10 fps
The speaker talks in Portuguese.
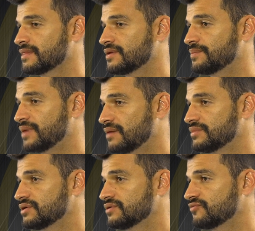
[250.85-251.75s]
E para
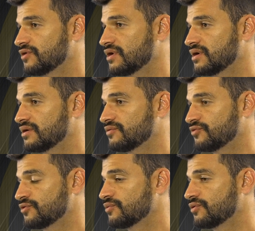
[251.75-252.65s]
mim foi,
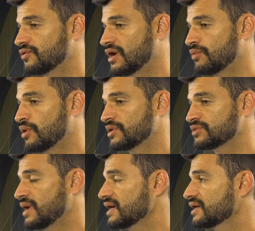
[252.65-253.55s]
foi o
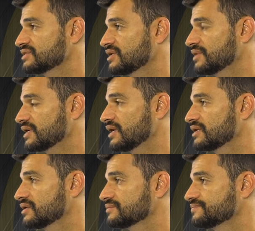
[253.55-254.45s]
momento marcante da minha
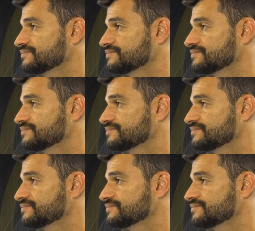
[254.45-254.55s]
carreira.